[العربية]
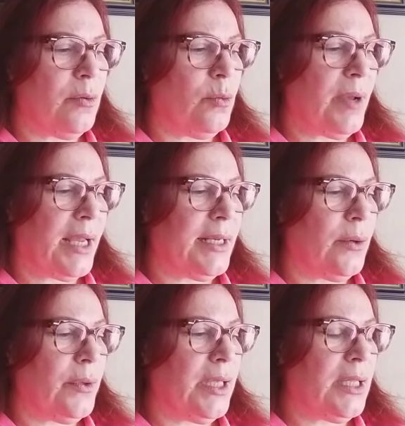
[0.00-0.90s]

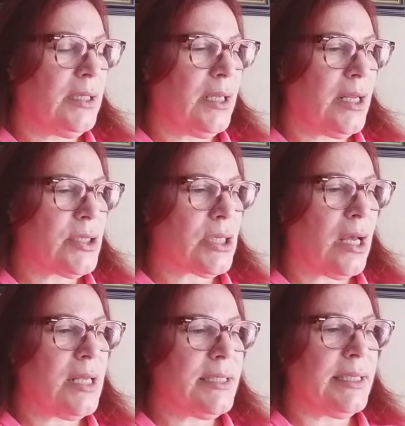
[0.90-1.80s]
ومعنويا
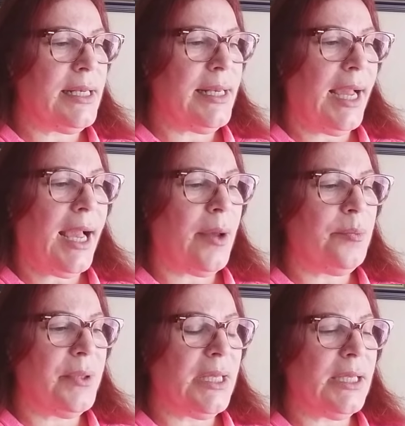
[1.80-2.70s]
الأشخاص اللي
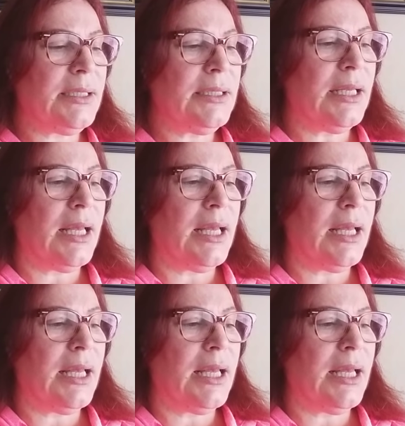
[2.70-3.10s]
حابين